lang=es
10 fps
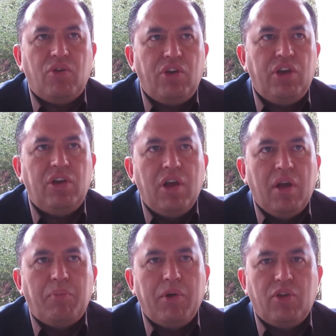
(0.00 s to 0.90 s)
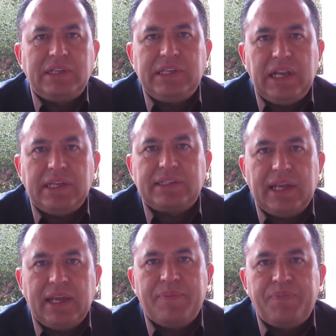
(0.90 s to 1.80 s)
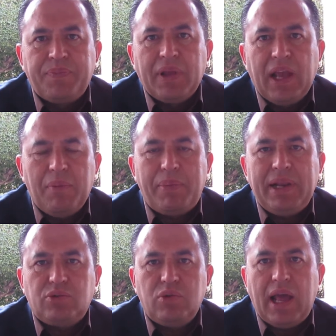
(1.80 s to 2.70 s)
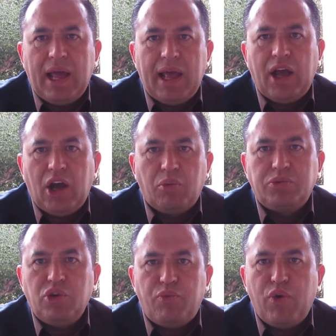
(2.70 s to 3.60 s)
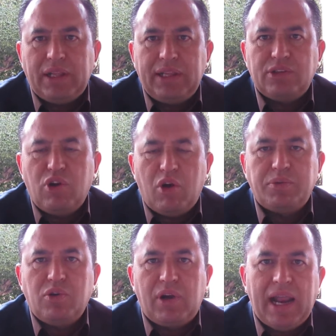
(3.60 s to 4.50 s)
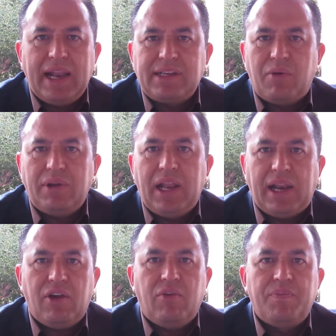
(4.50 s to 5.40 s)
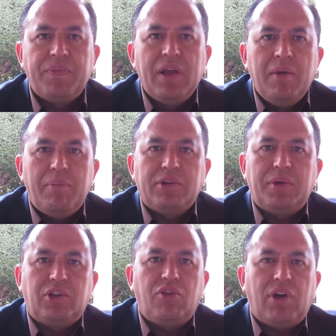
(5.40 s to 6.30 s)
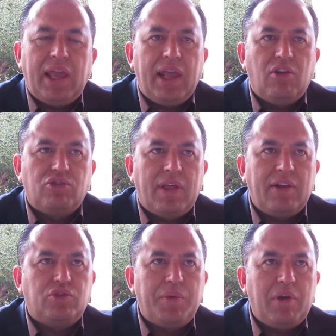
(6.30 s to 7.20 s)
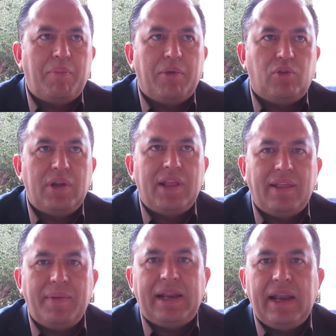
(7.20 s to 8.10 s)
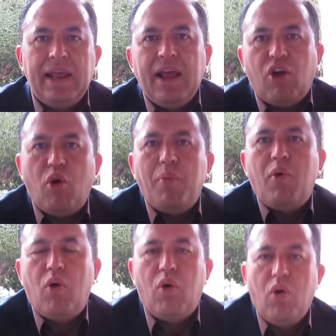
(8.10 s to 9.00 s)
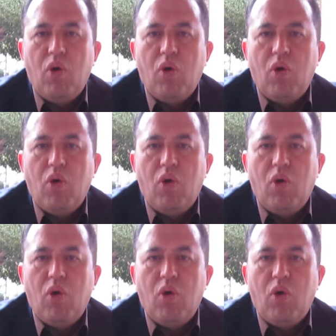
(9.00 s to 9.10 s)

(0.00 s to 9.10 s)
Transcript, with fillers: Hoy puedo decirles que el PRI es una opción fuerte, es una opción clara en San Juan del Río, pero sobre todo que los ciudadanos tuvieron la oportunidad de ver cómo